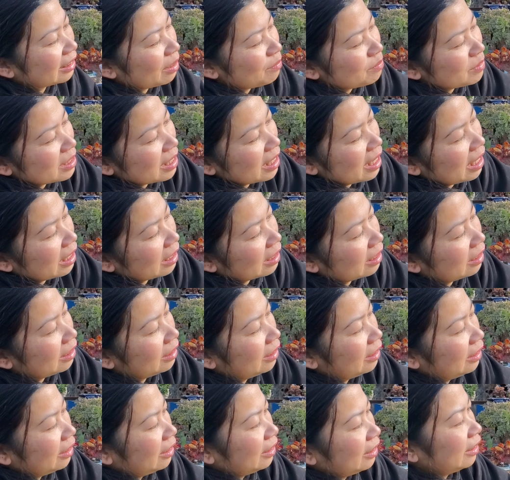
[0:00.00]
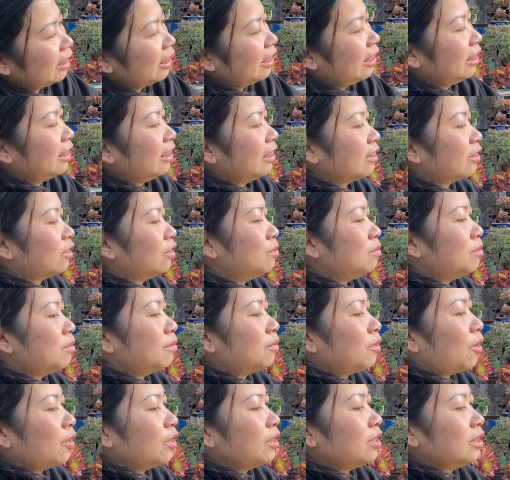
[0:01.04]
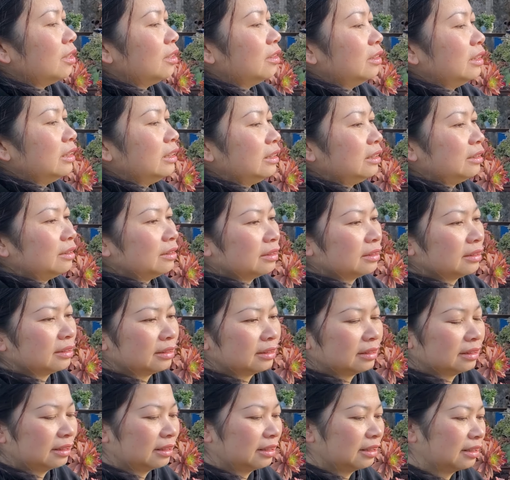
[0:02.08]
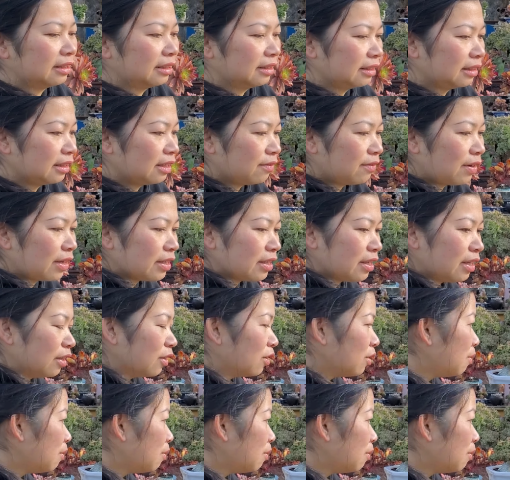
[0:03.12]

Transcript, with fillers: ngắm sen đi chuyện mọi người phải